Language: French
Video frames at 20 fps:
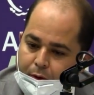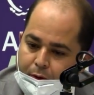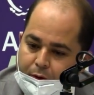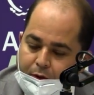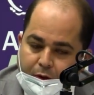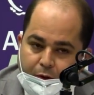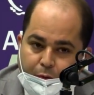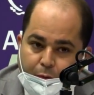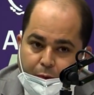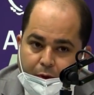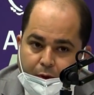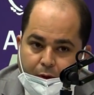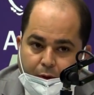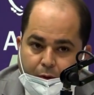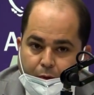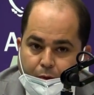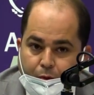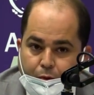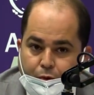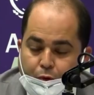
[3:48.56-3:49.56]
diminuer,
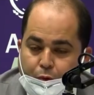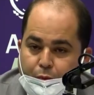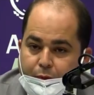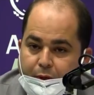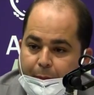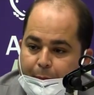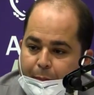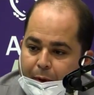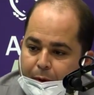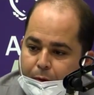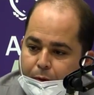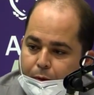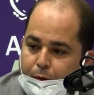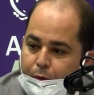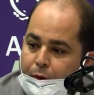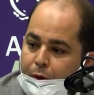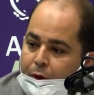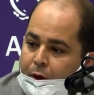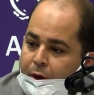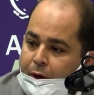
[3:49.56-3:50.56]
aujourd'hui, il n'y a pas
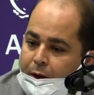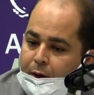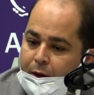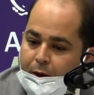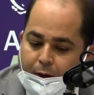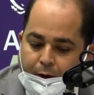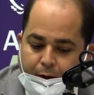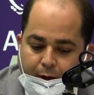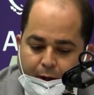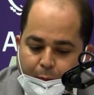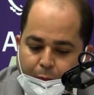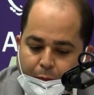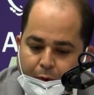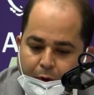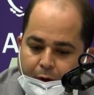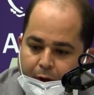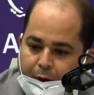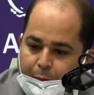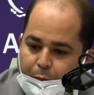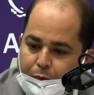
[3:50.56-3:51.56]
que la,
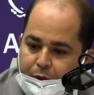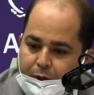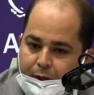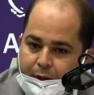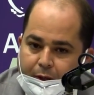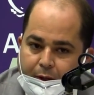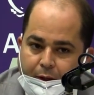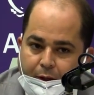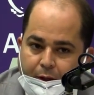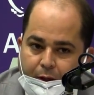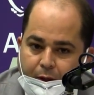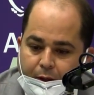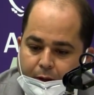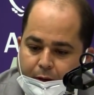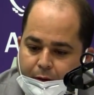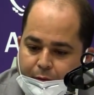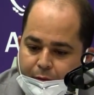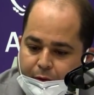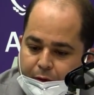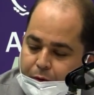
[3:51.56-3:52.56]
monnaie
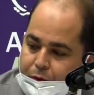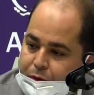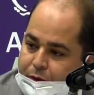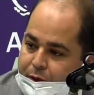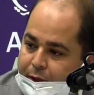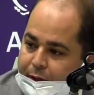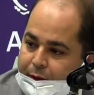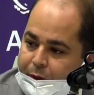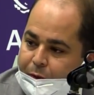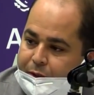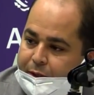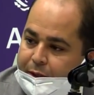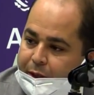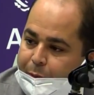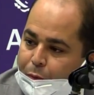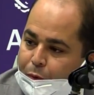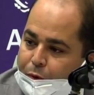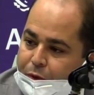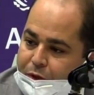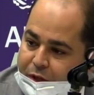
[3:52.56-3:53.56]
euh, fiduciaire, il y a aussi la
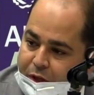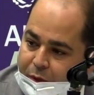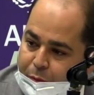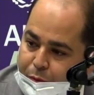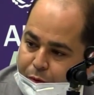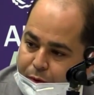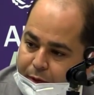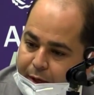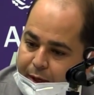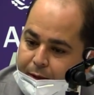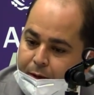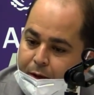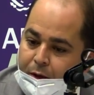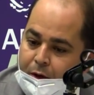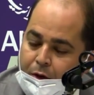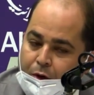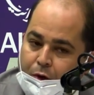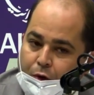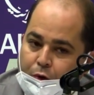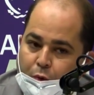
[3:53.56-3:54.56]
monnaie scripturale.
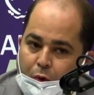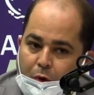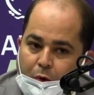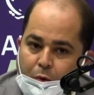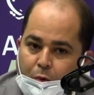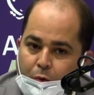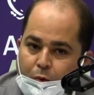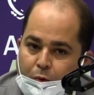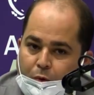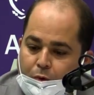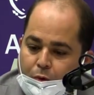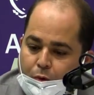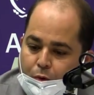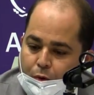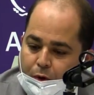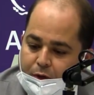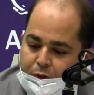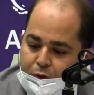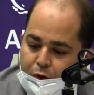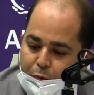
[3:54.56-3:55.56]
On doit
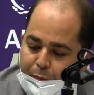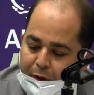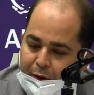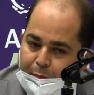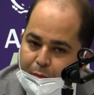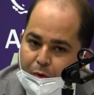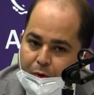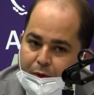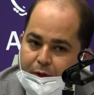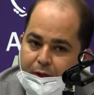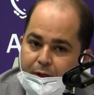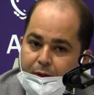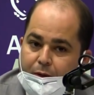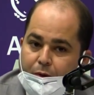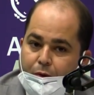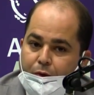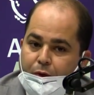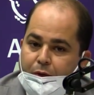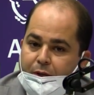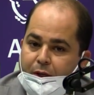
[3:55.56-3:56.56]
encourager le paiement en ligne,
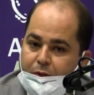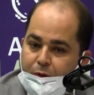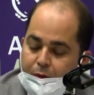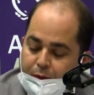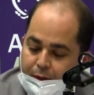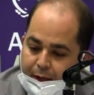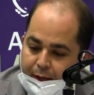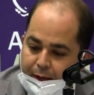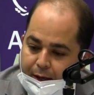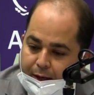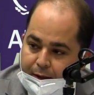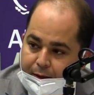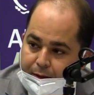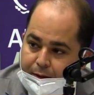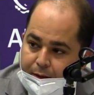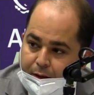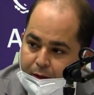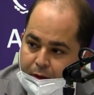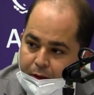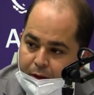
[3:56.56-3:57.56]
l'utilisation de la
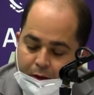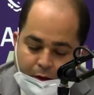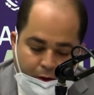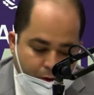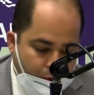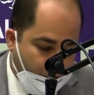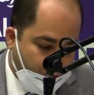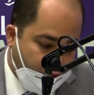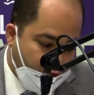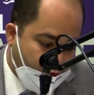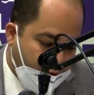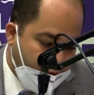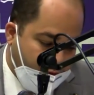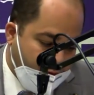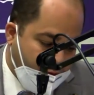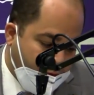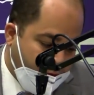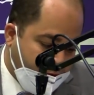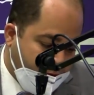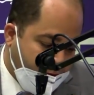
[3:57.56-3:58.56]
carte. Aujourd'hui,
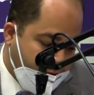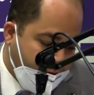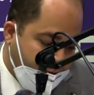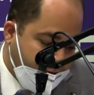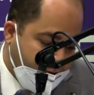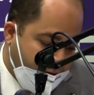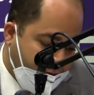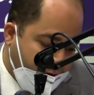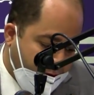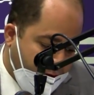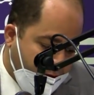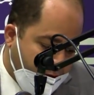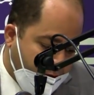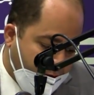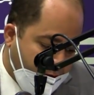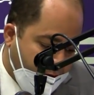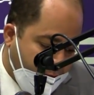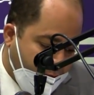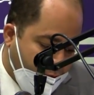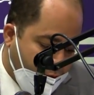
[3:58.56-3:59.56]
vous, savez,
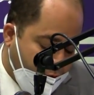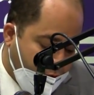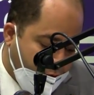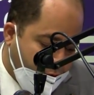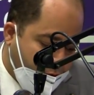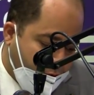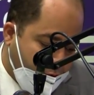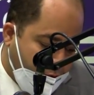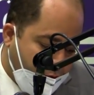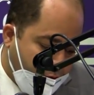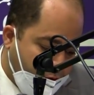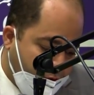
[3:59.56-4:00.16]
euh, pour le